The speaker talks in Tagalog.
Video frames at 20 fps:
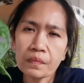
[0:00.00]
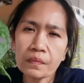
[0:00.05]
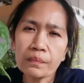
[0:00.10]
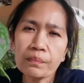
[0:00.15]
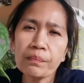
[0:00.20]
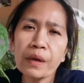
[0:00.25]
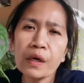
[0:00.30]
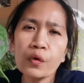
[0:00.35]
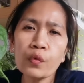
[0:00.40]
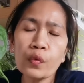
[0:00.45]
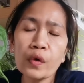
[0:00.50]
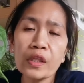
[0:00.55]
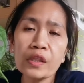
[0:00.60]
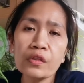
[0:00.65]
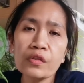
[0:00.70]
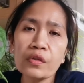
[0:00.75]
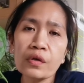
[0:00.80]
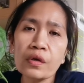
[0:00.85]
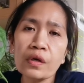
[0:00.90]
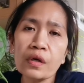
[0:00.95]

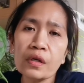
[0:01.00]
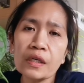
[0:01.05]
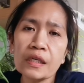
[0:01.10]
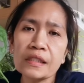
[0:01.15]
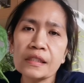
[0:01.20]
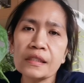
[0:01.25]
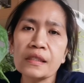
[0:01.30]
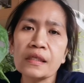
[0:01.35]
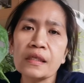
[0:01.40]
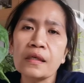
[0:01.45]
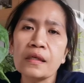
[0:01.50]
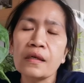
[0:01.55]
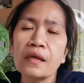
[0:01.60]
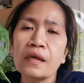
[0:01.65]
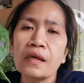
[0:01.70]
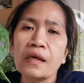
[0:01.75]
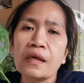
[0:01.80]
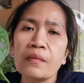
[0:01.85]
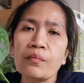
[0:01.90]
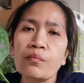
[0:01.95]
pag-winter kasi
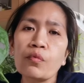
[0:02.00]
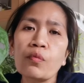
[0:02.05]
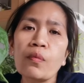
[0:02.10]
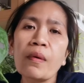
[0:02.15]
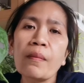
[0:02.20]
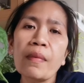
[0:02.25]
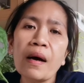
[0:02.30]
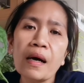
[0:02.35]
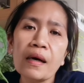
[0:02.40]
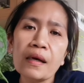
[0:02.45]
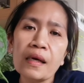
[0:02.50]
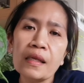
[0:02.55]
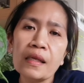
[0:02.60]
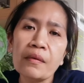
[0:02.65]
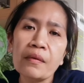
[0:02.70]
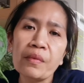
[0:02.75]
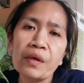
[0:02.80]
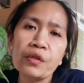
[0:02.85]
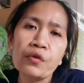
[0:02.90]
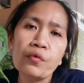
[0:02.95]
bumabagal
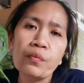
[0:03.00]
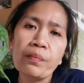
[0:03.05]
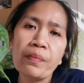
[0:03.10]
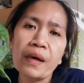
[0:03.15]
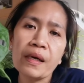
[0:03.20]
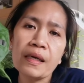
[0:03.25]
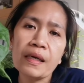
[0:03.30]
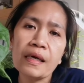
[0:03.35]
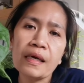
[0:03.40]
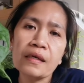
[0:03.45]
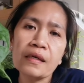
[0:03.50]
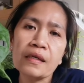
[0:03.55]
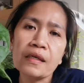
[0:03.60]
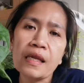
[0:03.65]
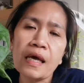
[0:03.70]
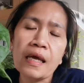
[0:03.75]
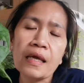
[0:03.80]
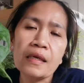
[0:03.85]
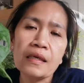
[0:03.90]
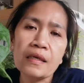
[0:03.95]
naman yung paglaki
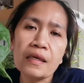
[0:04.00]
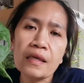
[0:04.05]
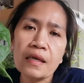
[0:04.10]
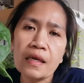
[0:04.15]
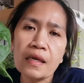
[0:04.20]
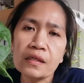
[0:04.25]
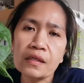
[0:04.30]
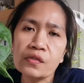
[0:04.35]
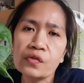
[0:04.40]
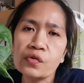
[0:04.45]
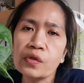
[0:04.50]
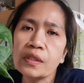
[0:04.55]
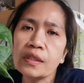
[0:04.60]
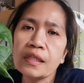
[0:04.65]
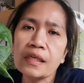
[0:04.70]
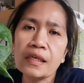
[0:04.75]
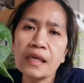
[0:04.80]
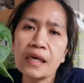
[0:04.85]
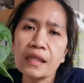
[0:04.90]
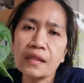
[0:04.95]
na, nila. So,
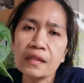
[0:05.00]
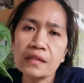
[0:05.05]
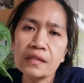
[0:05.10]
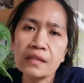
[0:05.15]
hindi natin